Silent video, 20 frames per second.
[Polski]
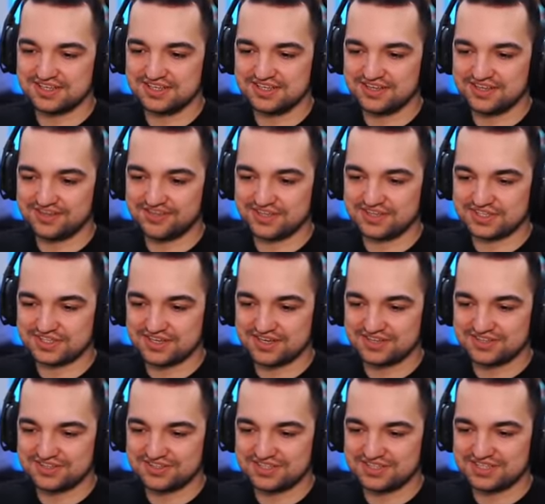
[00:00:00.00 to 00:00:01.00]
I tak
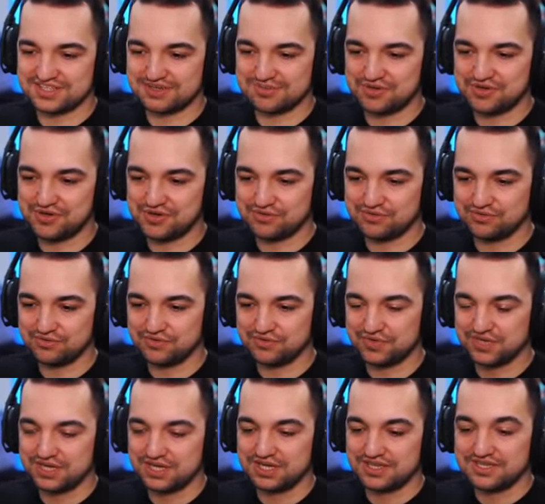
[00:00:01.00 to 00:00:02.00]
wracając do tych samochodów,
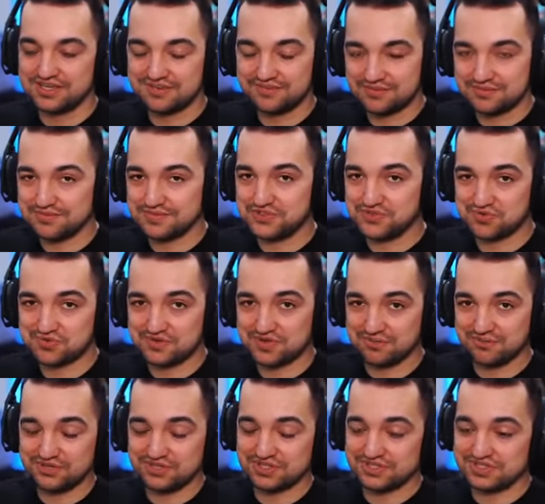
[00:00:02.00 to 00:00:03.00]
nie wiem czy uda
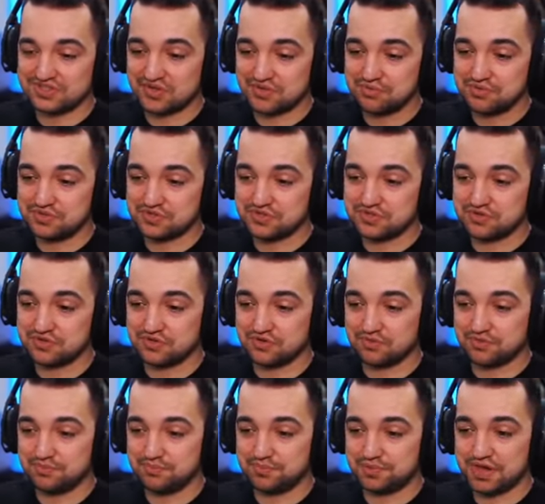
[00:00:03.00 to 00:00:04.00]
mi się zdobyć
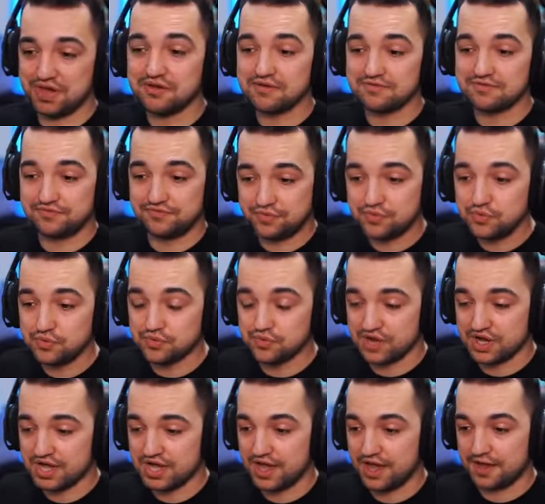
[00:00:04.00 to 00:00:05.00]
to BMW
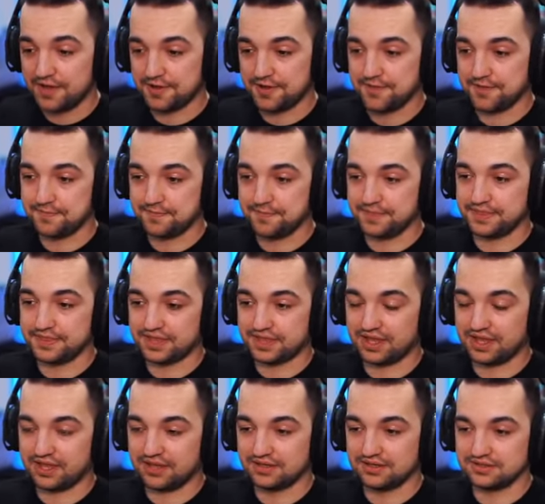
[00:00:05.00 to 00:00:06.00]

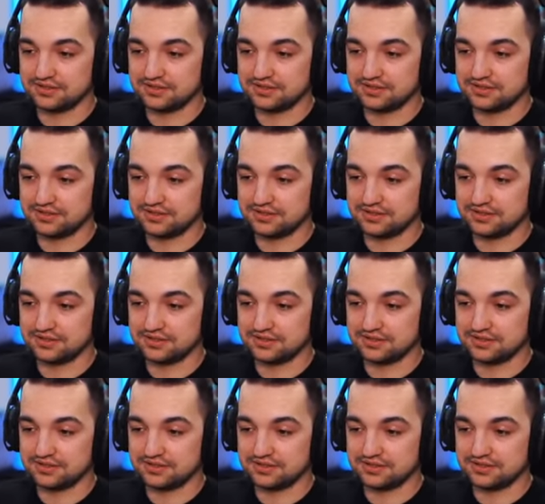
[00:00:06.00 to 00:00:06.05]
em,